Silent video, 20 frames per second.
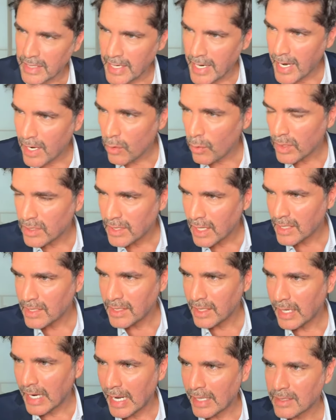Lleno
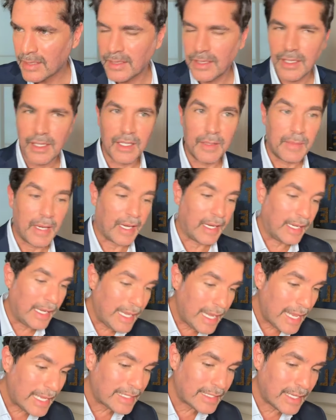estás de gracia.
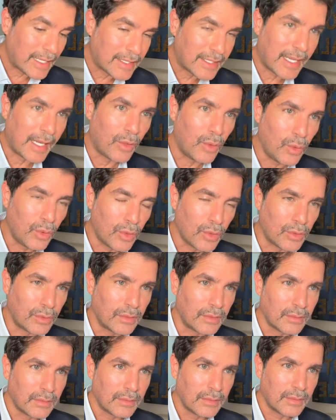Imagínense el
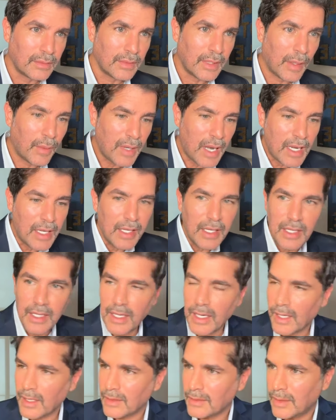saludo a una
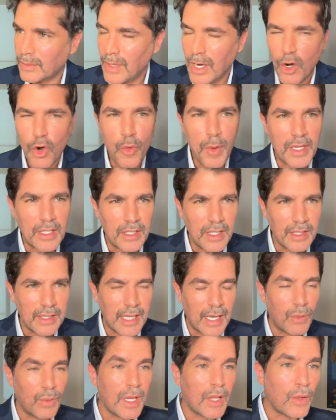niña, una
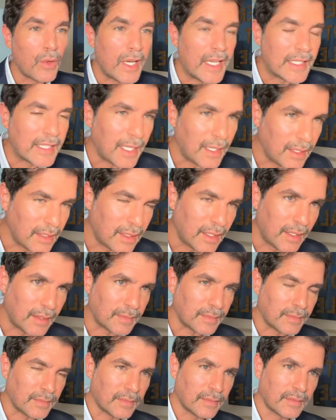jovencita, un
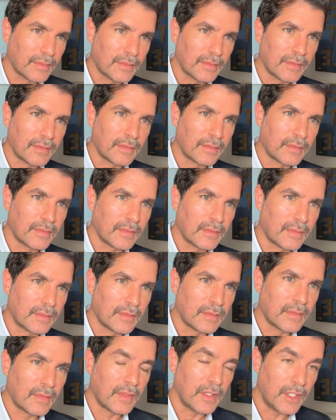adolescente.
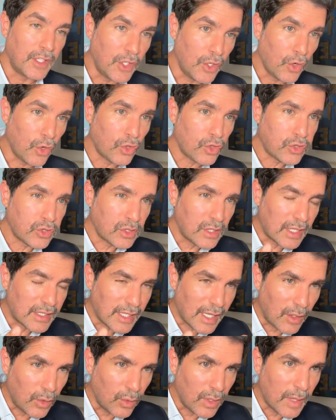Dios te
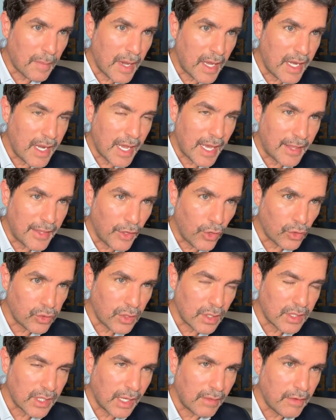saluda María,
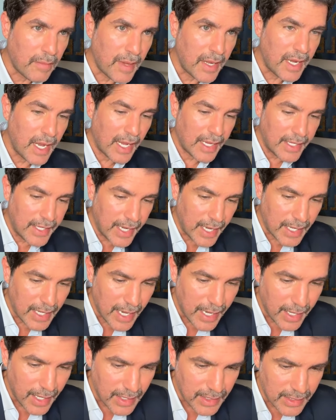Dios te salve María,
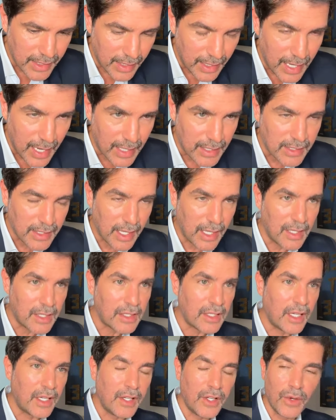llena eres de gracia,
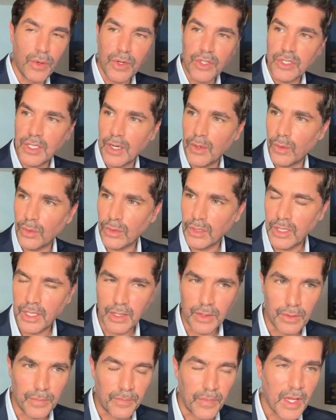el Señor está
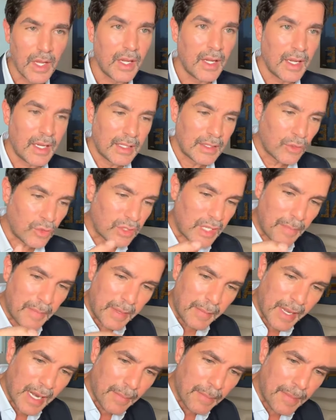contigo. Entonces
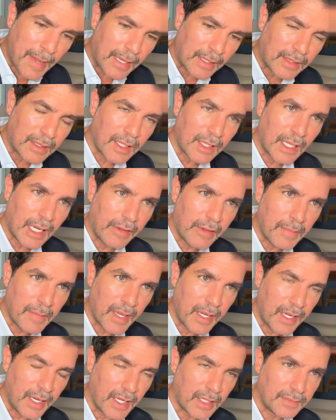la primera parte del Ave
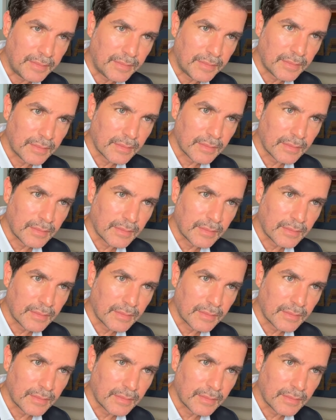María